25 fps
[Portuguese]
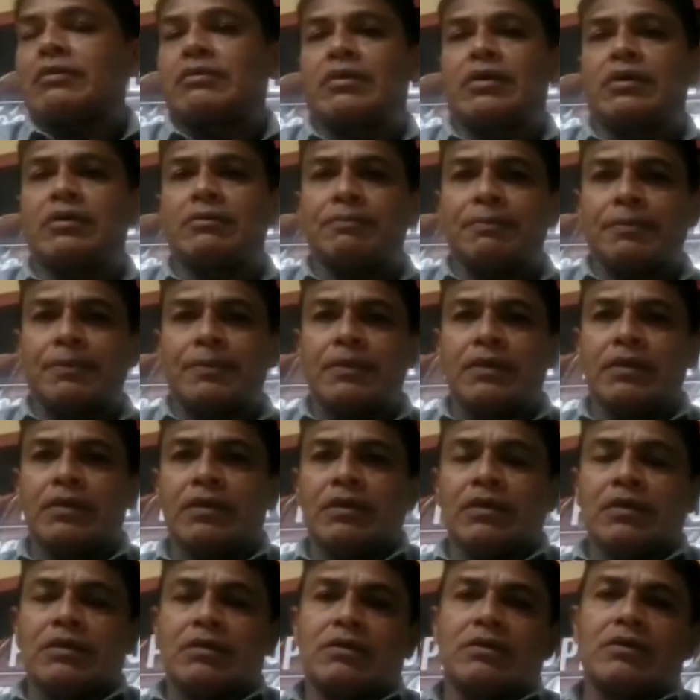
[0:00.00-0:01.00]
né?
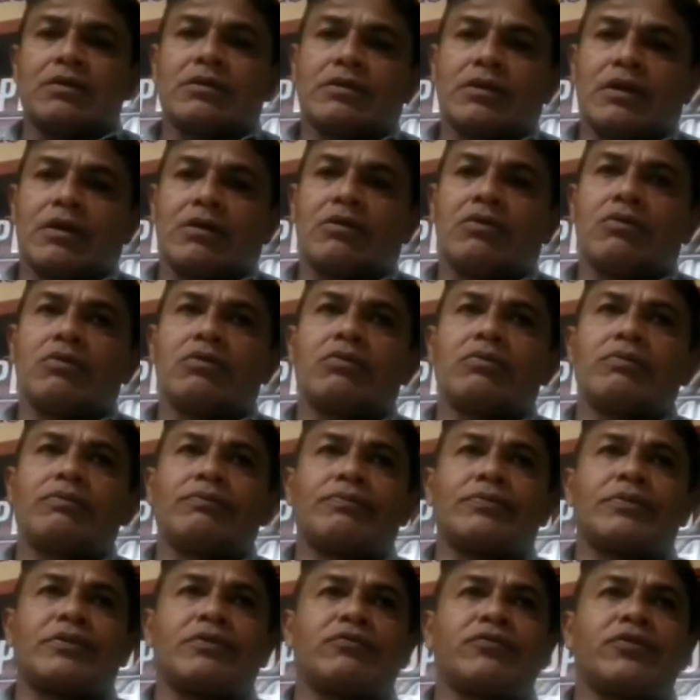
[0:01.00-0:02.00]
Então,
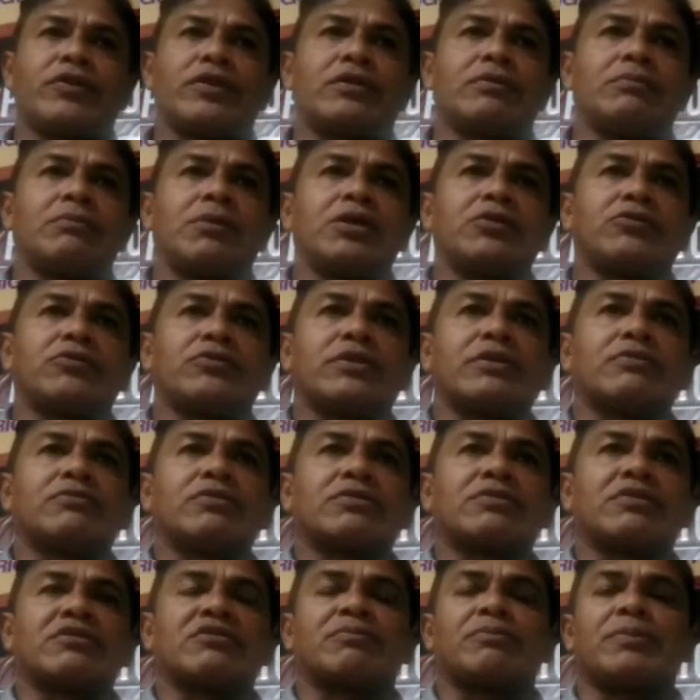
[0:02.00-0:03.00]
infelizmente, teve
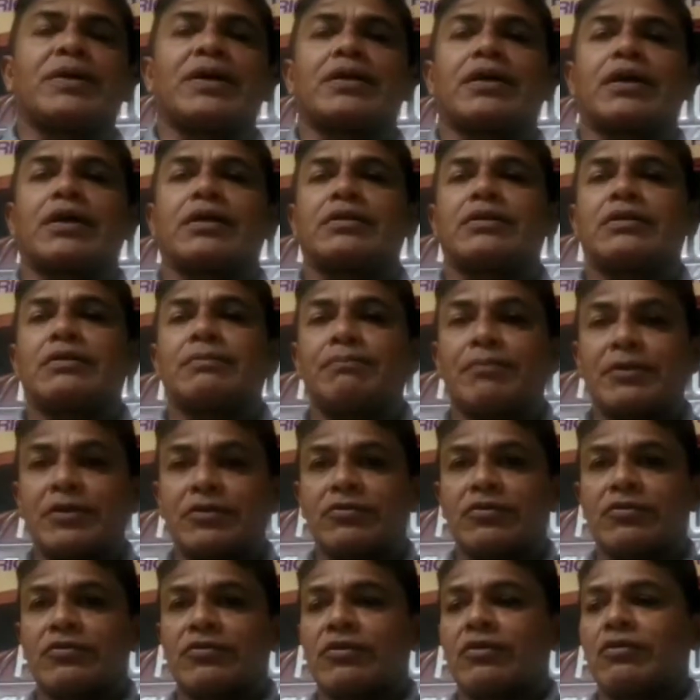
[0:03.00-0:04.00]
essas paradas e
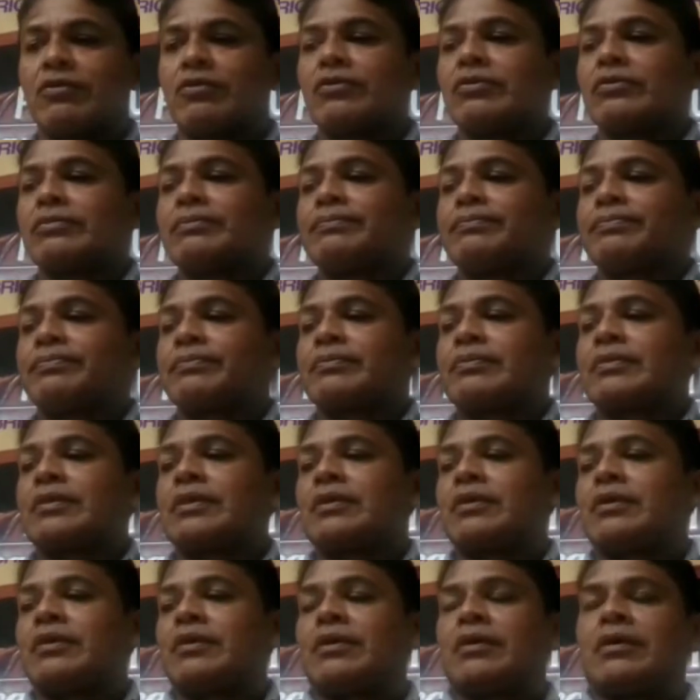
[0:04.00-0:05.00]
prejudicou.
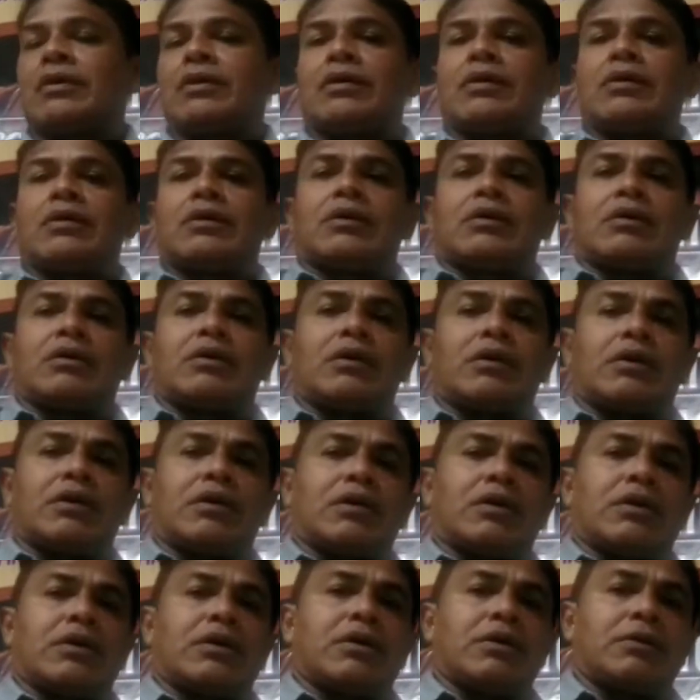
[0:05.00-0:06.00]

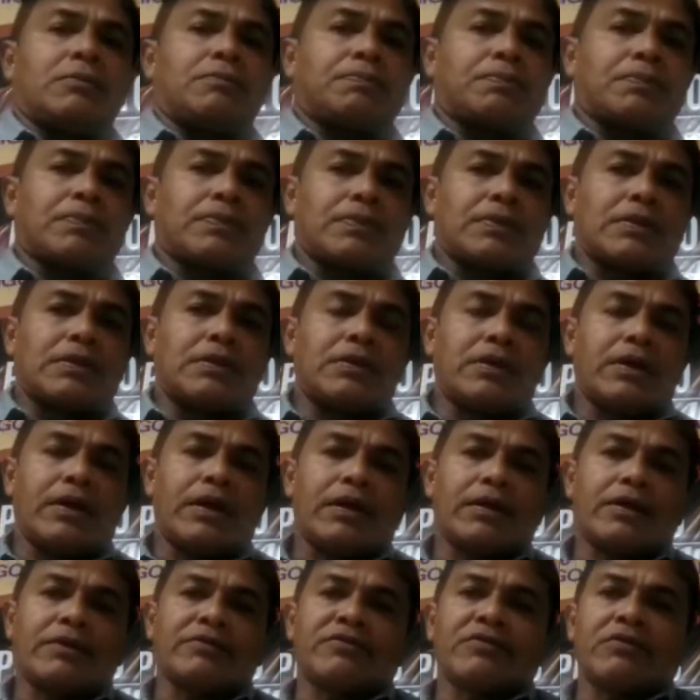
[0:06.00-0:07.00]
É, em
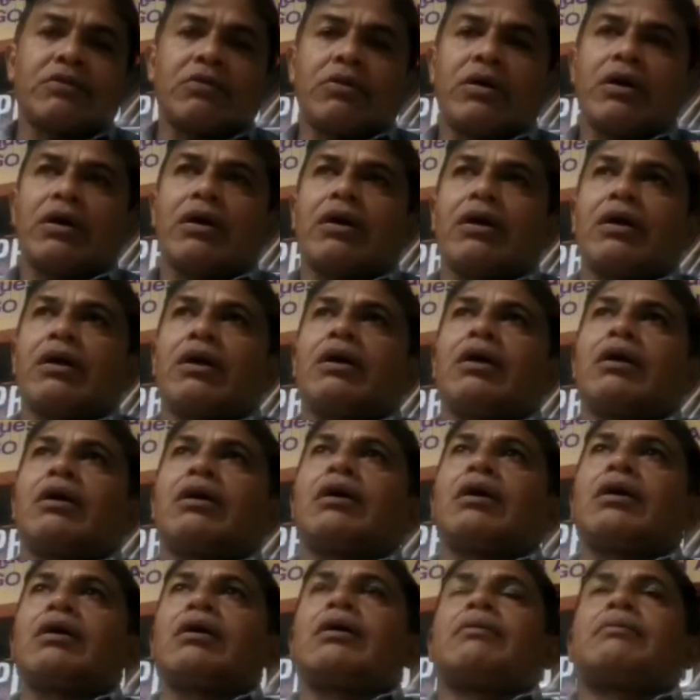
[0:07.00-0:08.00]
relação à a,
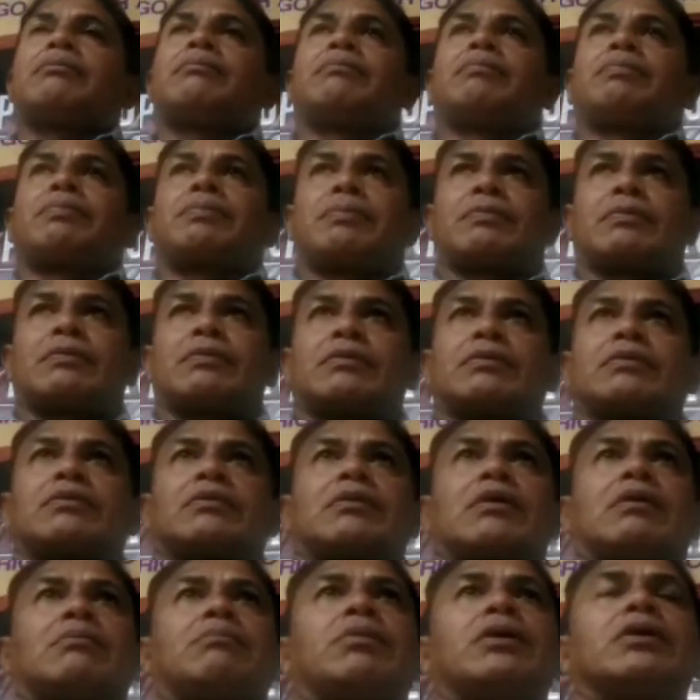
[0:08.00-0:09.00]
a,
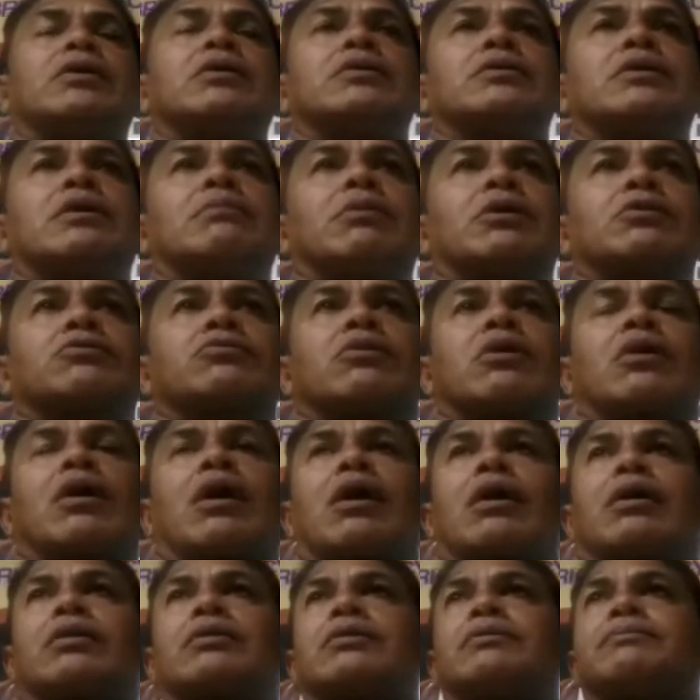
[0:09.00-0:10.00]
a, banda e a
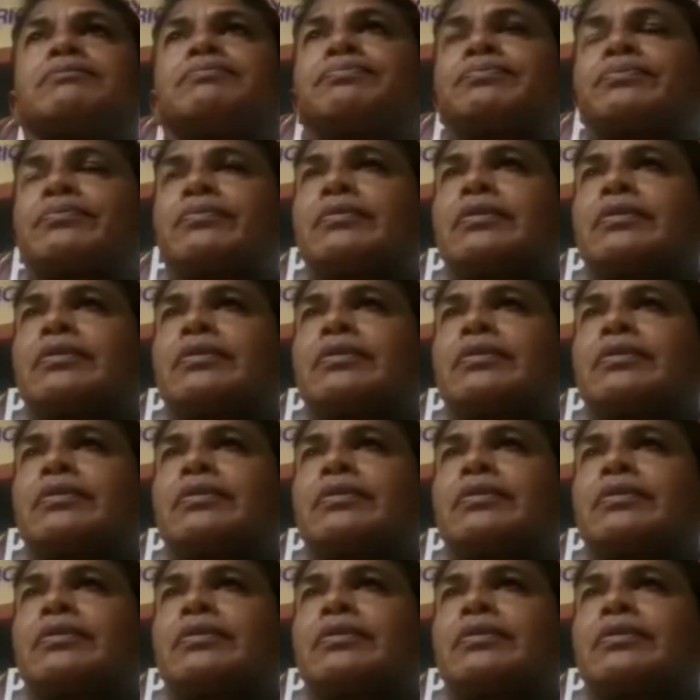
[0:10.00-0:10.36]
batucada,